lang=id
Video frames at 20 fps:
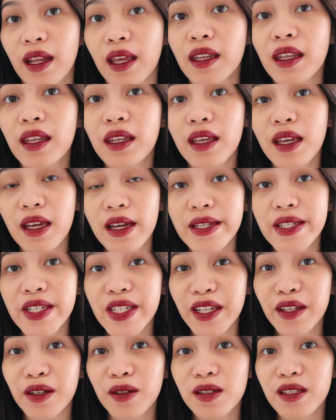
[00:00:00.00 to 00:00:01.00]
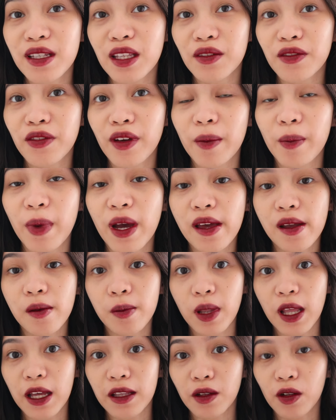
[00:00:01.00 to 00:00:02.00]
Nah ini dia shade 01 Vampire
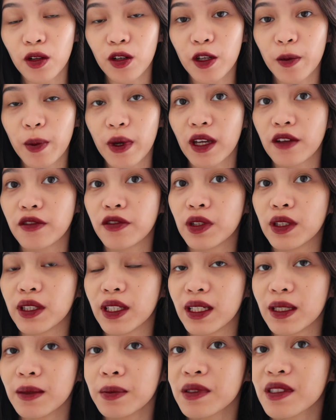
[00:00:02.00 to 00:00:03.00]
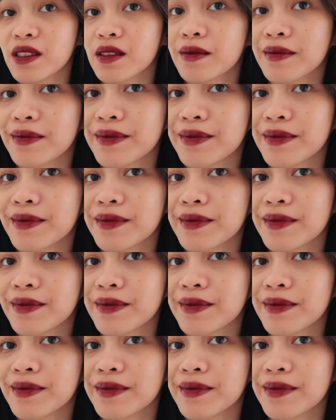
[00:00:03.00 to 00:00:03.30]
Blood kalau dipakai full lips.